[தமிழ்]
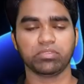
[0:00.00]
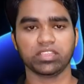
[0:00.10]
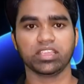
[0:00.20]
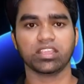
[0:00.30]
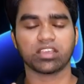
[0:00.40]

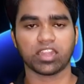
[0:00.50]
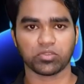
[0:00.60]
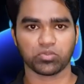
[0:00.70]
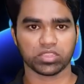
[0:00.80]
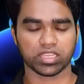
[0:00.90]
வியர்ப்பதை நீங்கள்
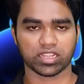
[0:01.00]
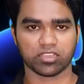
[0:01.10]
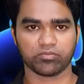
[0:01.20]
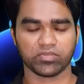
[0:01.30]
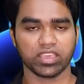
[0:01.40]
காணக்கூடியதாக
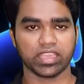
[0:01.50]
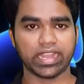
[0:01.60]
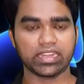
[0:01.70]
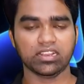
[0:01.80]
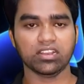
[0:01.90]
இருக்கும்
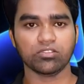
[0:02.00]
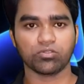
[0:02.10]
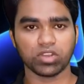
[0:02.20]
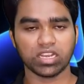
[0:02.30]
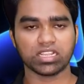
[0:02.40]
ஏனெனில்
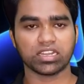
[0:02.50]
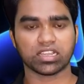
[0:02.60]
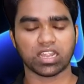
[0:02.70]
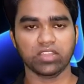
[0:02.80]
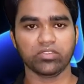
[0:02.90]
உடலில்
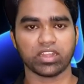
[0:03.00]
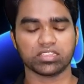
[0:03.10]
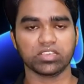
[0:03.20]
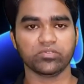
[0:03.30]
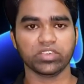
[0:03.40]
இருக்கின்ற
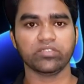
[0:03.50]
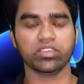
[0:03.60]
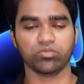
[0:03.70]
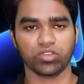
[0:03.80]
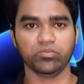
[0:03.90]
கழிவானது
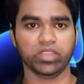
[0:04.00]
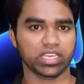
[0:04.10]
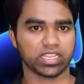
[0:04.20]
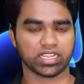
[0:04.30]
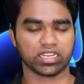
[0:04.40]
வியர்வை மூலம்
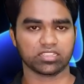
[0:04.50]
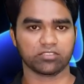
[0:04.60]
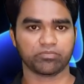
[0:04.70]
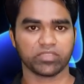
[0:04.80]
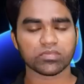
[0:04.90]
வெளியேறுகின்றது